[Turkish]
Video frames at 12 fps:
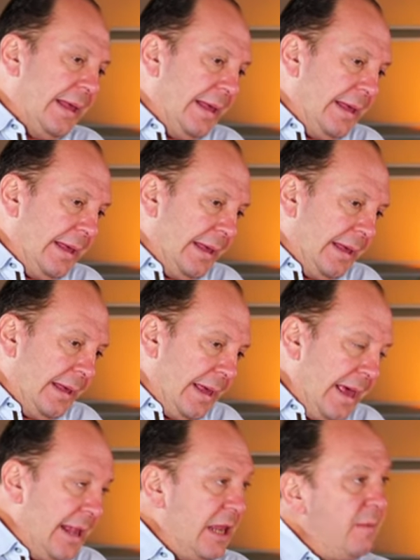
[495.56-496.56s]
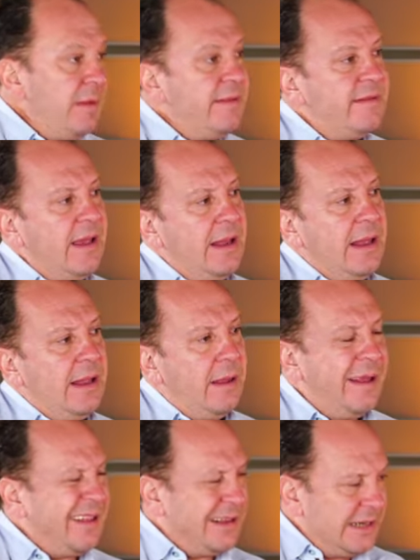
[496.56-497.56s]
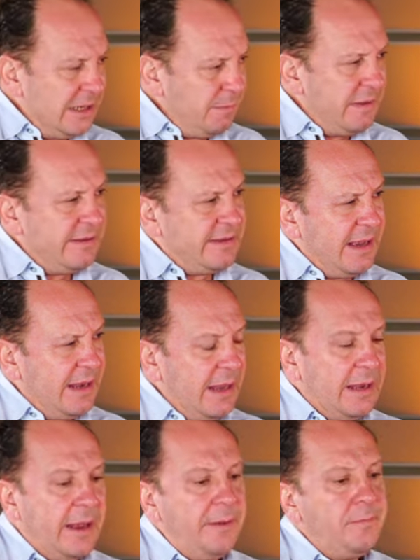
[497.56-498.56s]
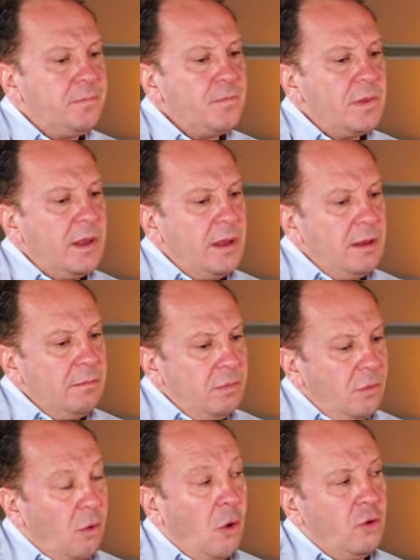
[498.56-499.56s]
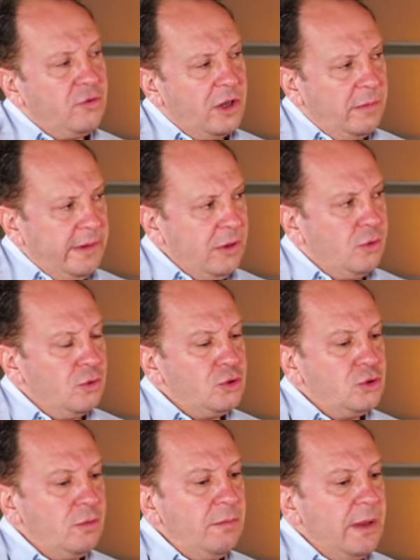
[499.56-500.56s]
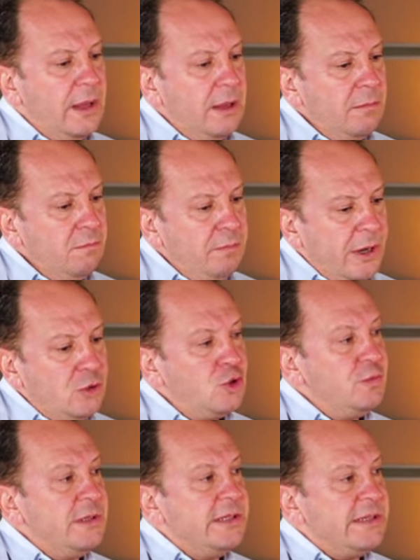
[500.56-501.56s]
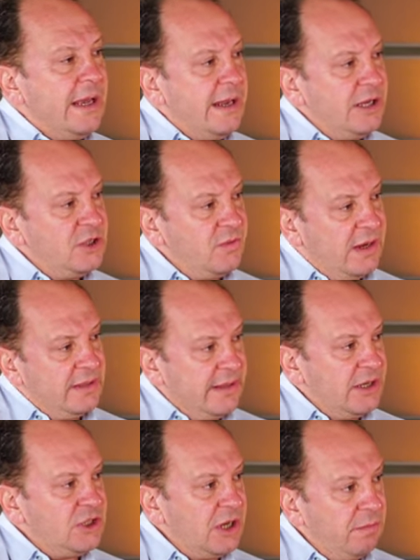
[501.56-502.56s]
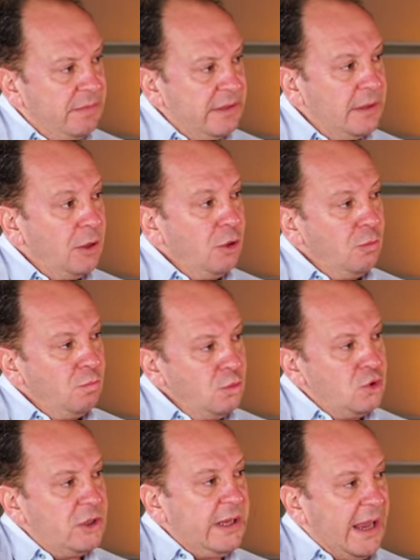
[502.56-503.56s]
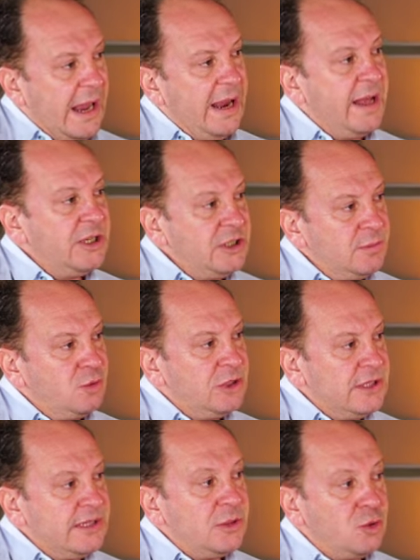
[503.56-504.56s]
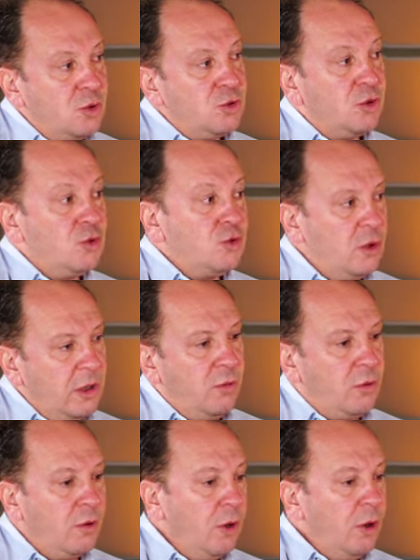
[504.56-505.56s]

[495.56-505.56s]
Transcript: e, 50 bin TL ile yani 40 bin TL ile ortalamayı konuşuyorum. 500 bin TL civarında değişen bir müzik eğlence bütçesi söz konusu olabiliyor.